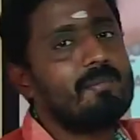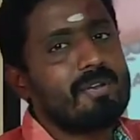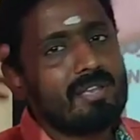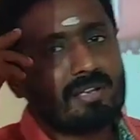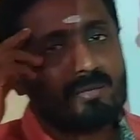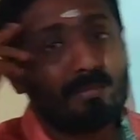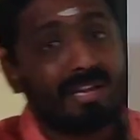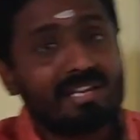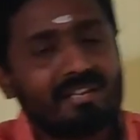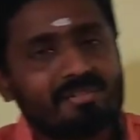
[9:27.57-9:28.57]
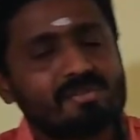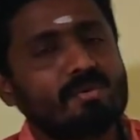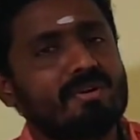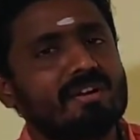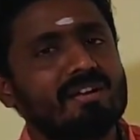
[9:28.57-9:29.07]
அப்படிங்கிறத மைண்டில்
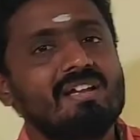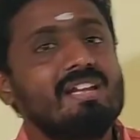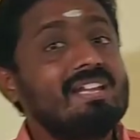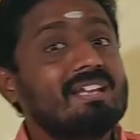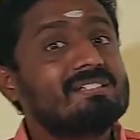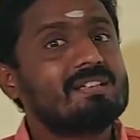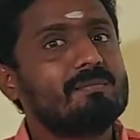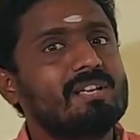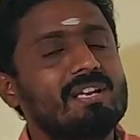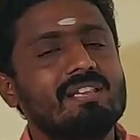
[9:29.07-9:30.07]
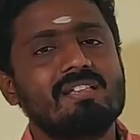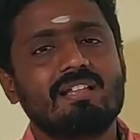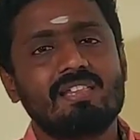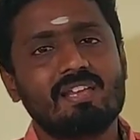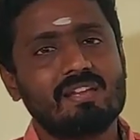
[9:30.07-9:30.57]
வச்சுக்கோங்க எக்ஸாமில்
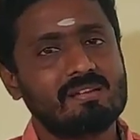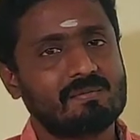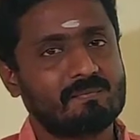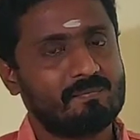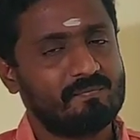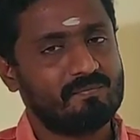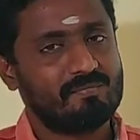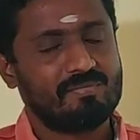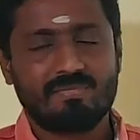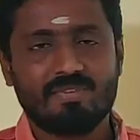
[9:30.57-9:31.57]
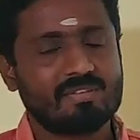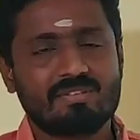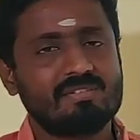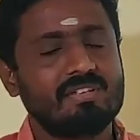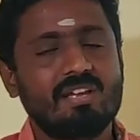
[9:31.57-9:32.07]
எழுதிடாதீங்க
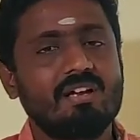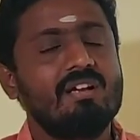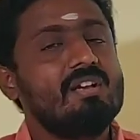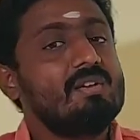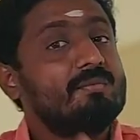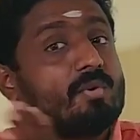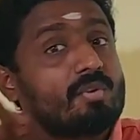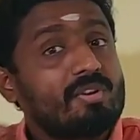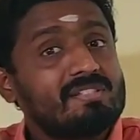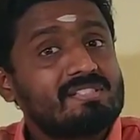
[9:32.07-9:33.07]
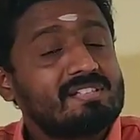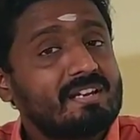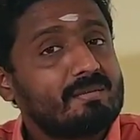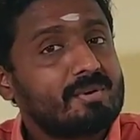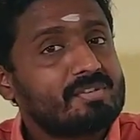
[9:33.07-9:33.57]
சரியா ஃபோட்டோலைசிஸில்
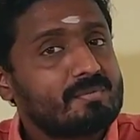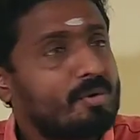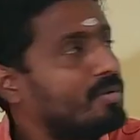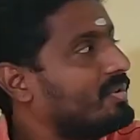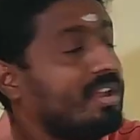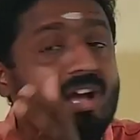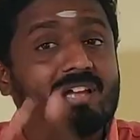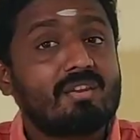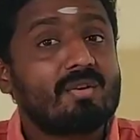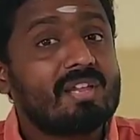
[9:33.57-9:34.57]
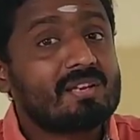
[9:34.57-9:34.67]
என்ன படித்தோமோ அதனுடைய